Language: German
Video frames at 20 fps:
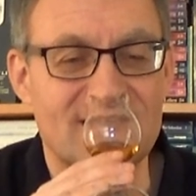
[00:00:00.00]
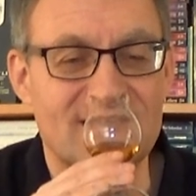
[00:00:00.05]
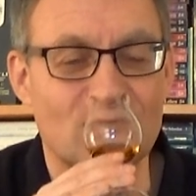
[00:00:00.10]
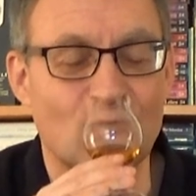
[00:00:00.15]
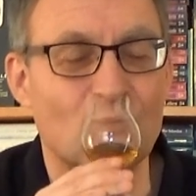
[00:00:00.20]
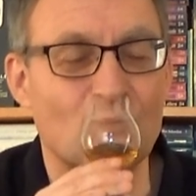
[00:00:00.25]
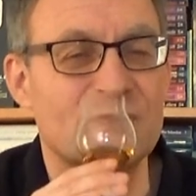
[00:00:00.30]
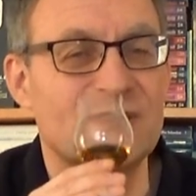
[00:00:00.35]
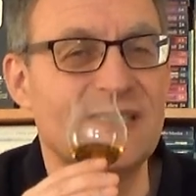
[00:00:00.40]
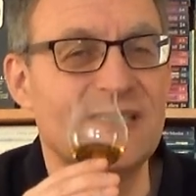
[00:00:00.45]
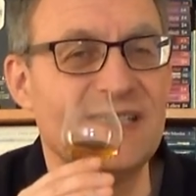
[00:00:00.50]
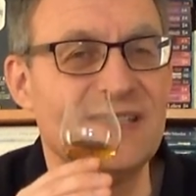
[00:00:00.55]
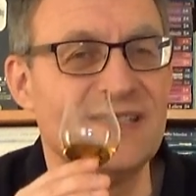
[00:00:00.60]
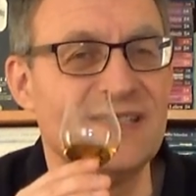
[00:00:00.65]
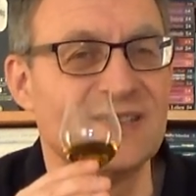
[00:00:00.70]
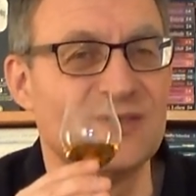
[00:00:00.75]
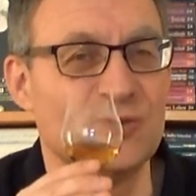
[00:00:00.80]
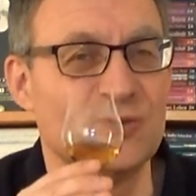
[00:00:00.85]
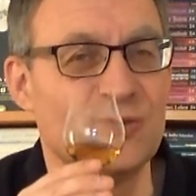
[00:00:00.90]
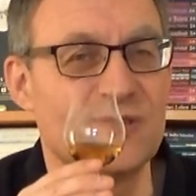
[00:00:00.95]
Diese
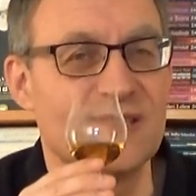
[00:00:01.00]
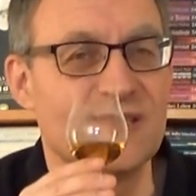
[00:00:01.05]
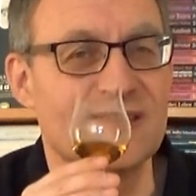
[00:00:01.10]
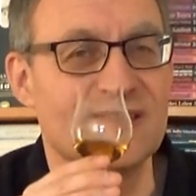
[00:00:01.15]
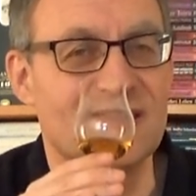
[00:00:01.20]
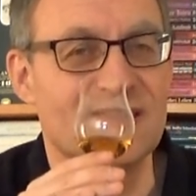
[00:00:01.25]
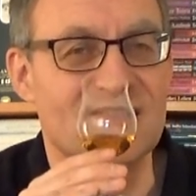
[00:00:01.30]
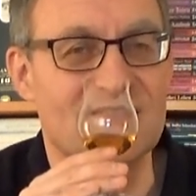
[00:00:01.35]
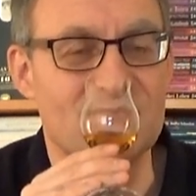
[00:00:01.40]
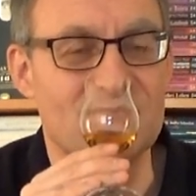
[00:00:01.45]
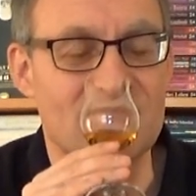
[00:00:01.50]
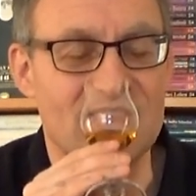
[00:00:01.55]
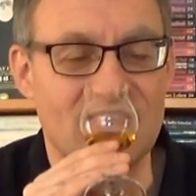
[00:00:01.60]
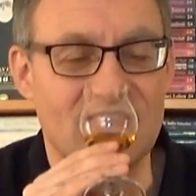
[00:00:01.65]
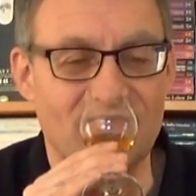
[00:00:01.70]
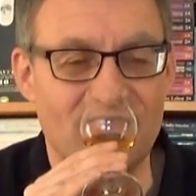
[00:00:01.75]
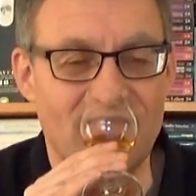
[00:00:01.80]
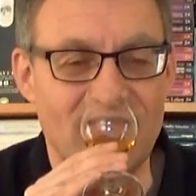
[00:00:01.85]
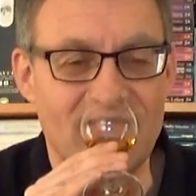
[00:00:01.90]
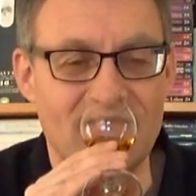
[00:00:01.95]
rosinige Süße ist jetzt ein
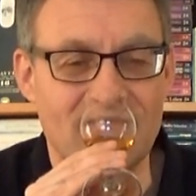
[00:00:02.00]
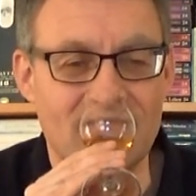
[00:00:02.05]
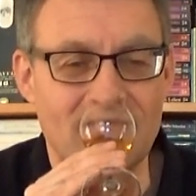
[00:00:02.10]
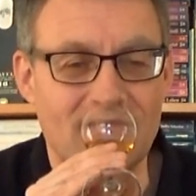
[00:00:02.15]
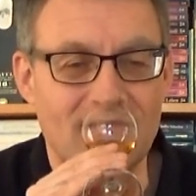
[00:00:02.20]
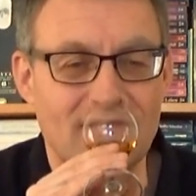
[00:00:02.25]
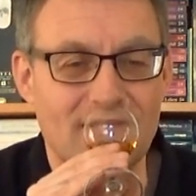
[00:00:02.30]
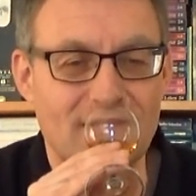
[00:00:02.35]
bisschen weg.